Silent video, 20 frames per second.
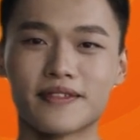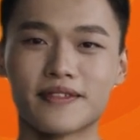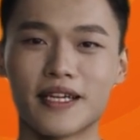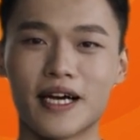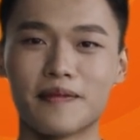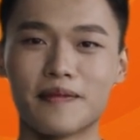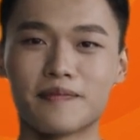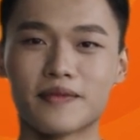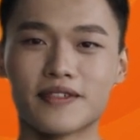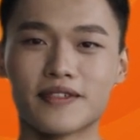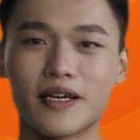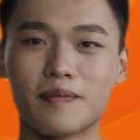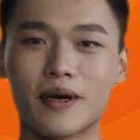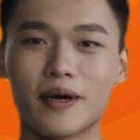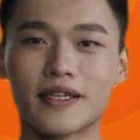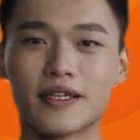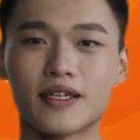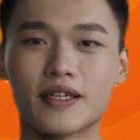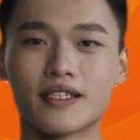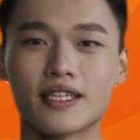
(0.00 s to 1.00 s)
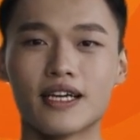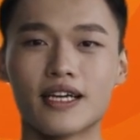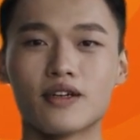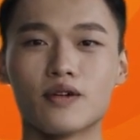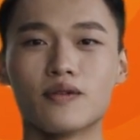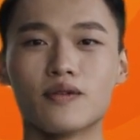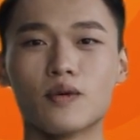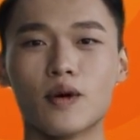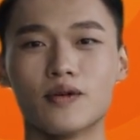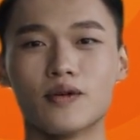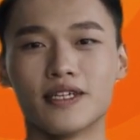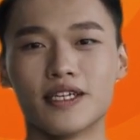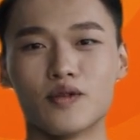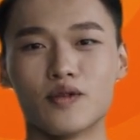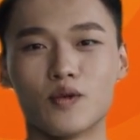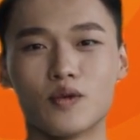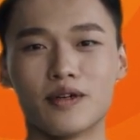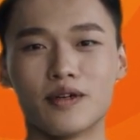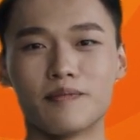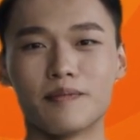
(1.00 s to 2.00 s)
สามสามารถเลือกใช้ชุดกล้องสี่
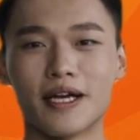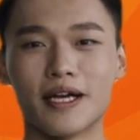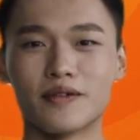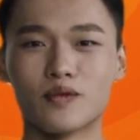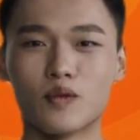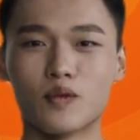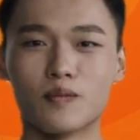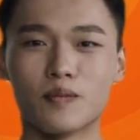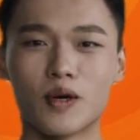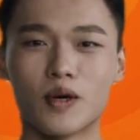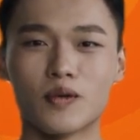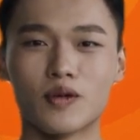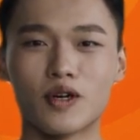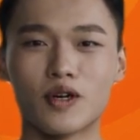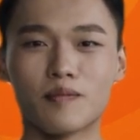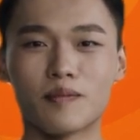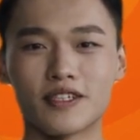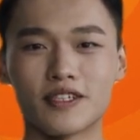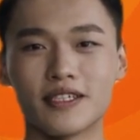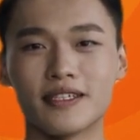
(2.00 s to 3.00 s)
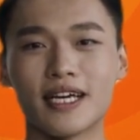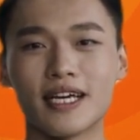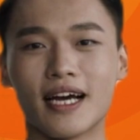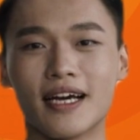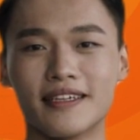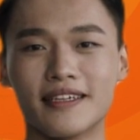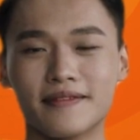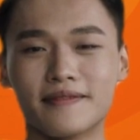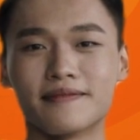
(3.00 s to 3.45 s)
ตัวหรือแปดตัวพร้อมเครื่องบันทึกได้